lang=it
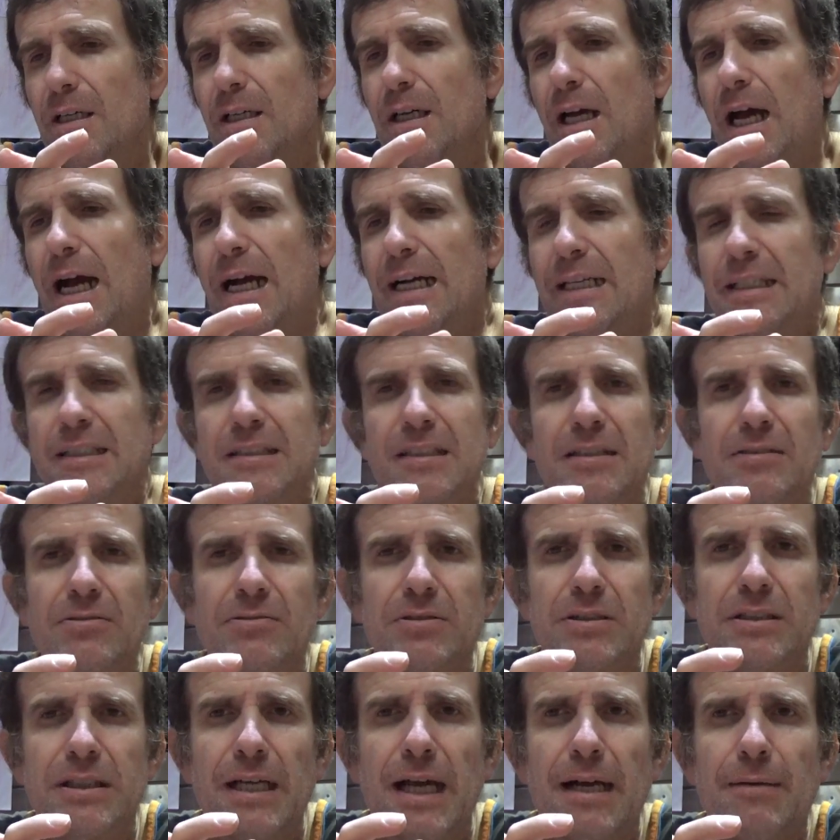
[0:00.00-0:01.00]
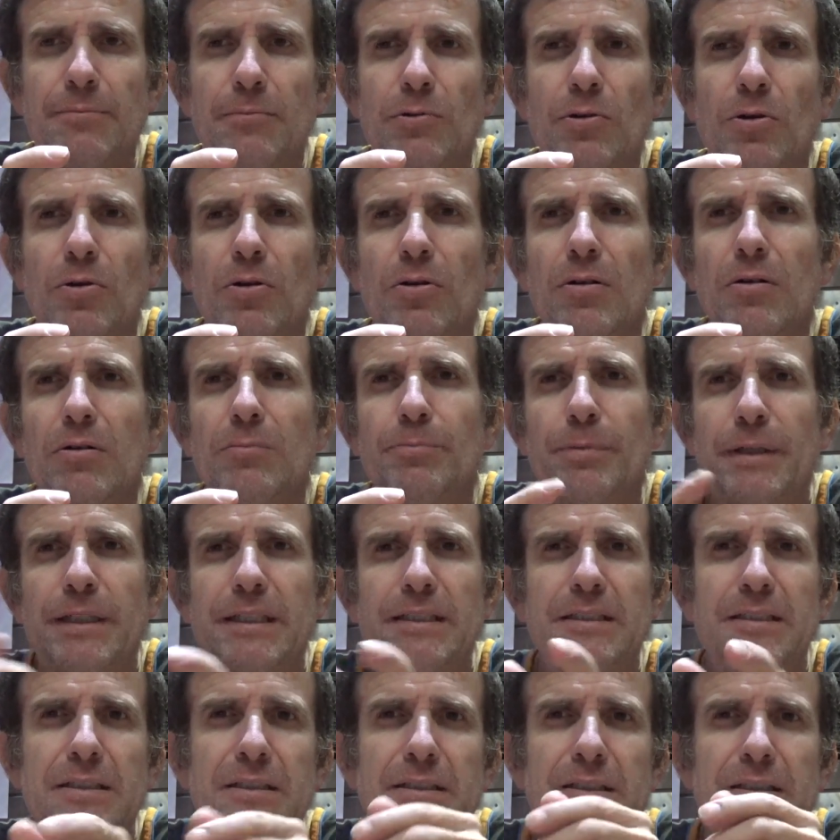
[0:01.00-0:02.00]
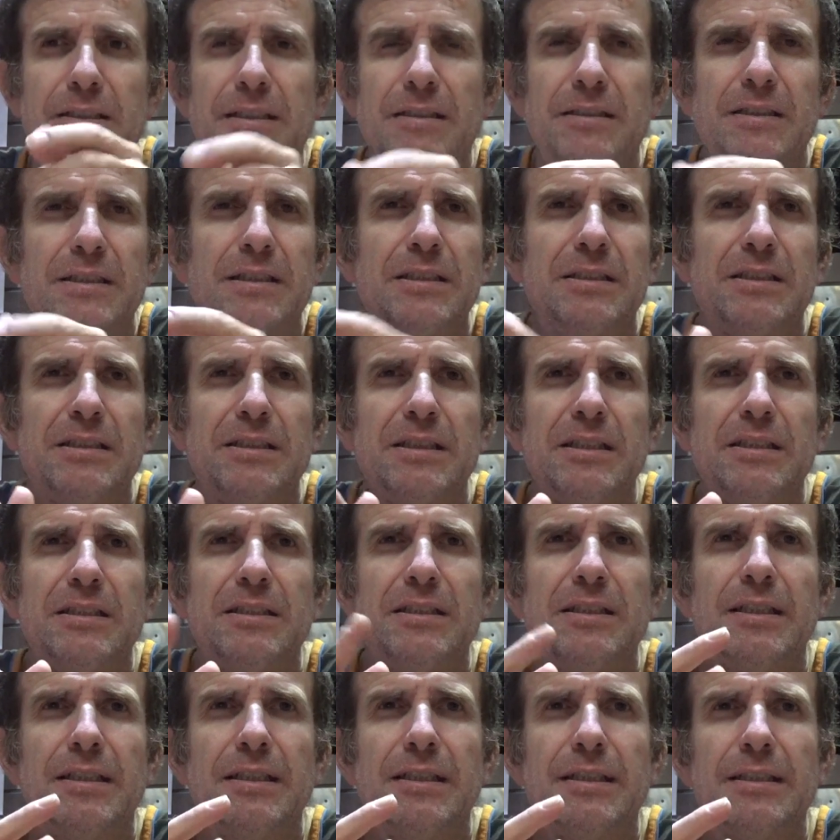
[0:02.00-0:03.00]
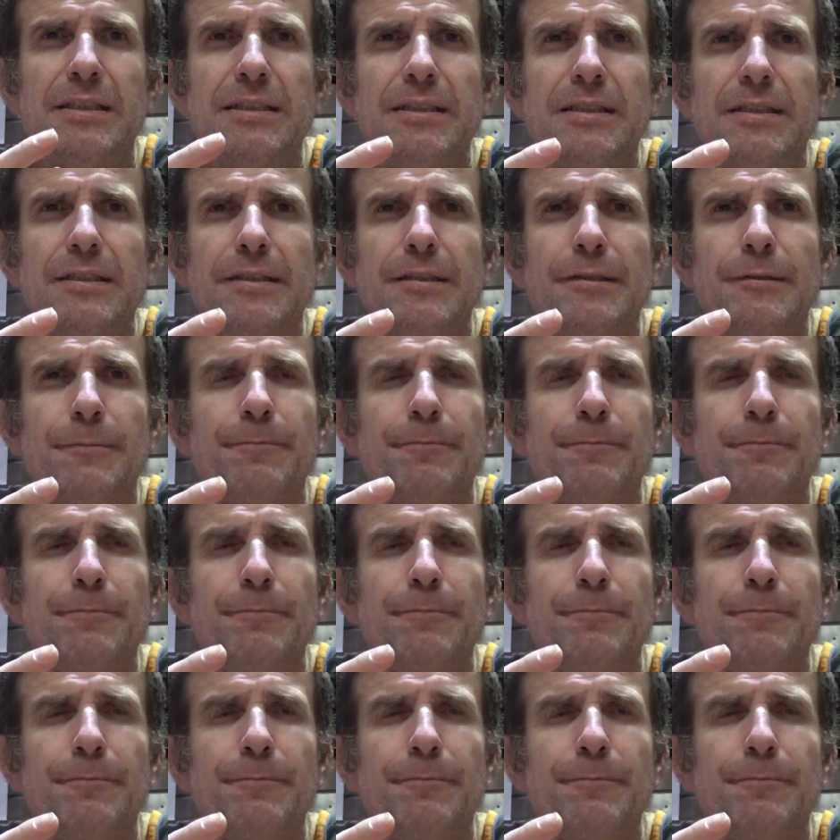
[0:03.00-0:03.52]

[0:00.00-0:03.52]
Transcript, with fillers: Anche se non siamo, perché se, se, se siete,